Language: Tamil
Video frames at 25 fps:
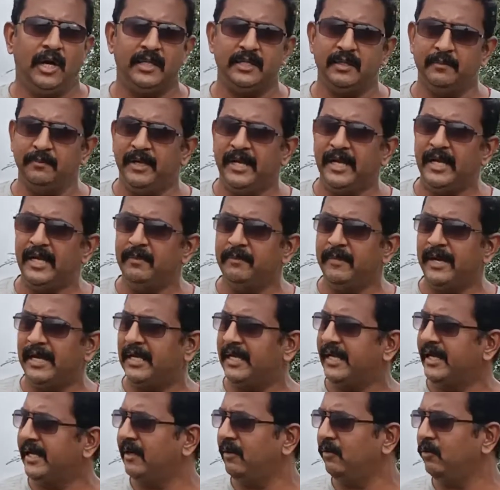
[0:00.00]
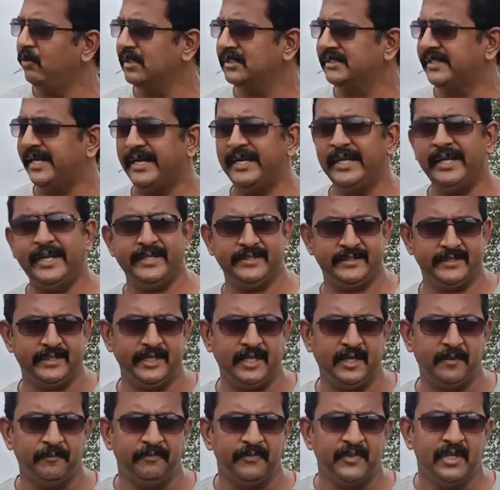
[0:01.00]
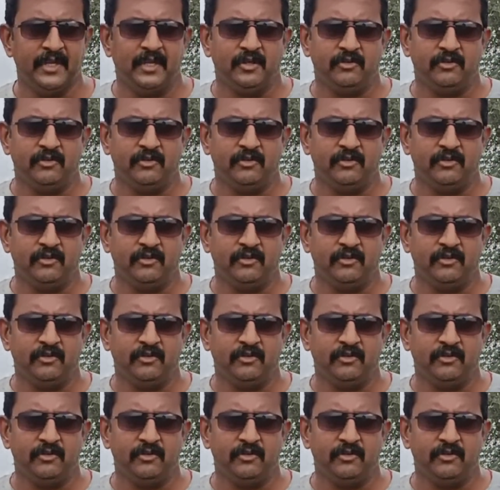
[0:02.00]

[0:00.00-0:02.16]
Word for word: அந்த மேடு மேலே ஒரு சைடு ஏற்றலாம்